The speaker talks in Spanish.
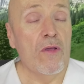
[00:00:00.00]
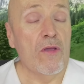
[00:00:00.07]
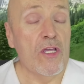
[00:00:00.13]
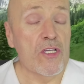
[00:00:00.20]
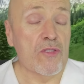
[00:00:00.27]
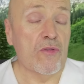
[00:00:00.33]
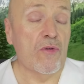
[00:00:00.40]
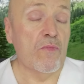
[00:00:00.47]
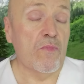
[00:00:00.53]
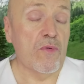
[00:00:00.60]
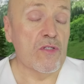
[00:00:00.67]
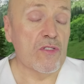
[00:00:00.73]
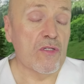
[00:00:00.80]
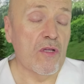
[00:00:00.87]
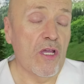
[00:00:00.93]
Esto
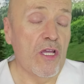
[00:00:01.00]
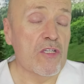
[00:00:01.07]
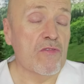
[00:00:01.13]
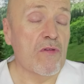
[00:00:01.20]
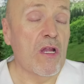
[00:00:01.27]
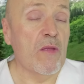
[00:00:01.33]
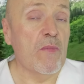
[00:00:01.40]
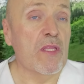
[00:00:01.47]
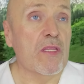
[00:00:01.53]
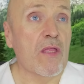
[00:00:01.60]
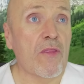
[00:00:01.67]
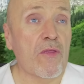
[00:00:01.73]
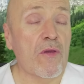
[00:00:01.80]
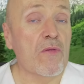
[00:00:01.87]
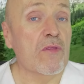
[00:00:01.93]
pues es una
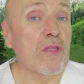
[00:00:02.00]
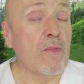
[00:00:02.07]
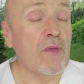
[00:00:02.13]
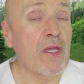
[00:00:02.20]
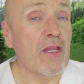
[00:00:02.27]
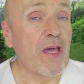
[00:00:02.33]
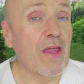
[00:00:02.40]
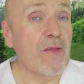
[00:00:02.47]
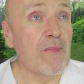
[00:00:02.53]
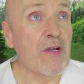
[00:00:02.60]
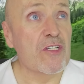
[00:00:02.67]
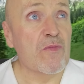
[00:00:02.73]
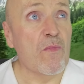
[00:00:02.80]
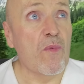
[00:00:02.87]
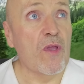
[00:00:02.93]
alimentación también
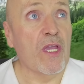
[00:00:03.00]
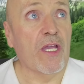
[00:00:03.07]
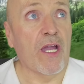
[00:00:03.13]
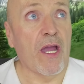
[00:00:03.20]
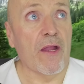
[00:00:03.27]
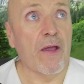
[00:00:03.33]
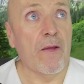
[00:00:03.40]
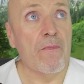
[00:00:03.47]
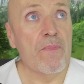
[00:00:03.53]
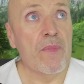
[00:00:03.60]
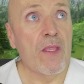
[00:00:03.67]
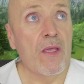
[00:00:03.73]
además muy cara.